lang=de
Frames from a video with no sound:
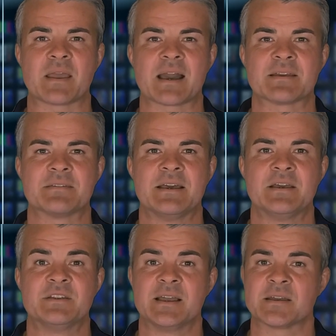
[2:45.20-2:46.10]

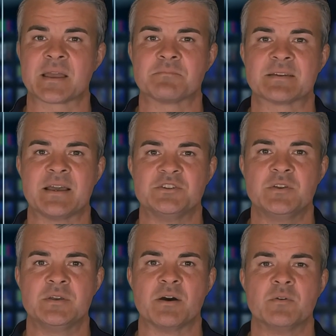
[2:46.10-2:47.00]
LED-Lichter kann mit der
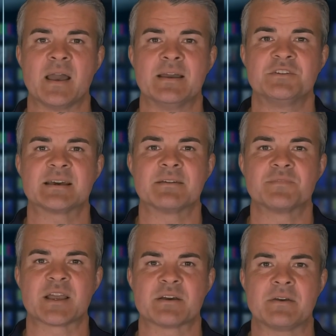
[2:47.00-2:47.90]
Steuerung eingestellt
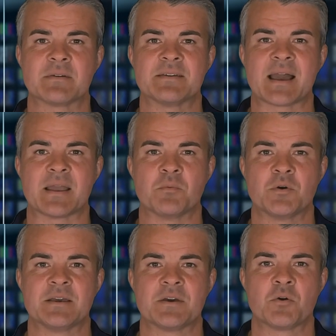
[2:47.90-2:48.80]
werden, drei
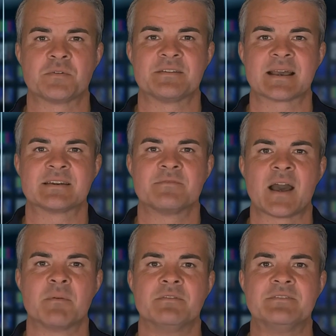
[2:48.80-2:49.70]
Modi und sechs
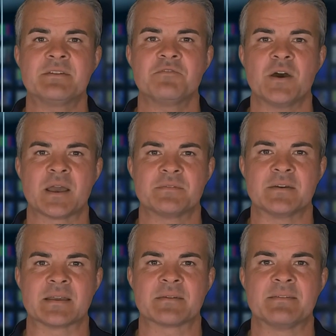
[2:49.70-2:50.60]
Farben sind
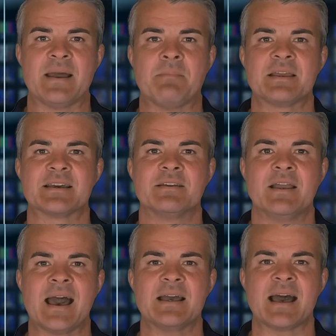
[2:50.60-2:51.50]
vorhanden, damit
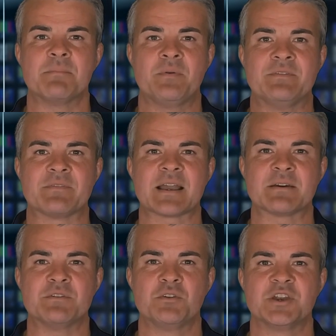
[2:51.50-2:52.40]
ideale
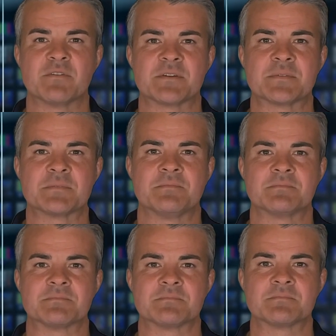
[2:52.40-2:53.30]
Atmosphäre zu schaffen.
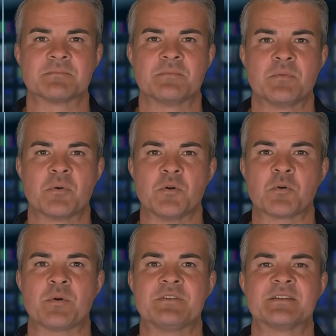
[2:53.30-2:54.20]

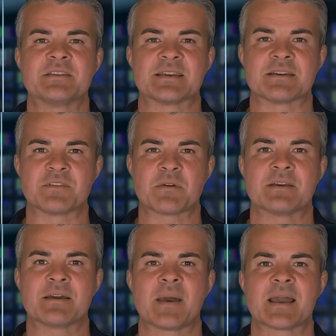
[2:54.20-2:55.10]
Robuste
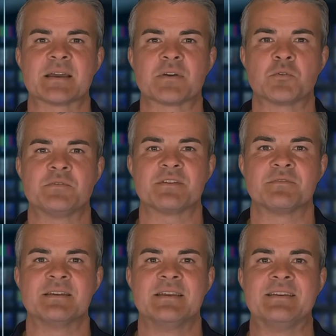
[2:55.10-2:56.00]
Z-förmige Beine und
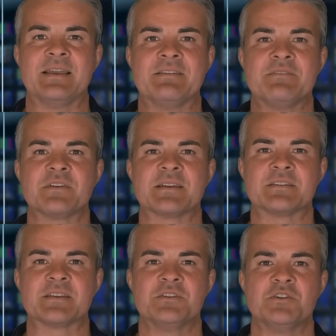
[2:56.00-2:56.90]
zertifizierte
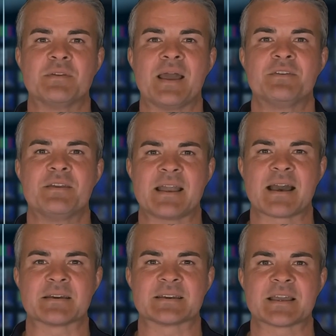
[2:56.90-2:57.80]
verdickte Tischplatte
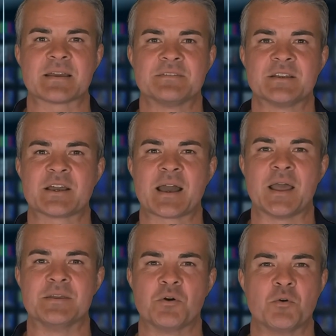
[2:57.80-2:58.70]
garantieren
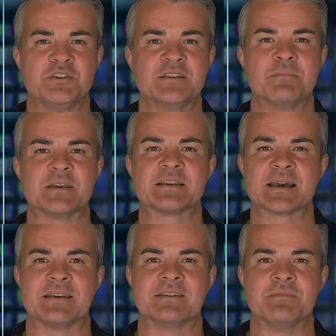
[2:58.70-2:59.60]
Sicherheit und
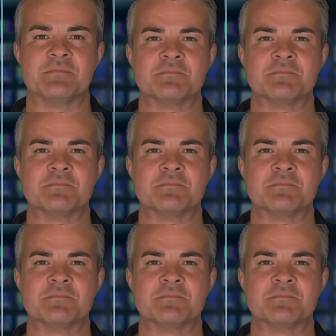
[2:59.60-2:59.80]
Stabilität.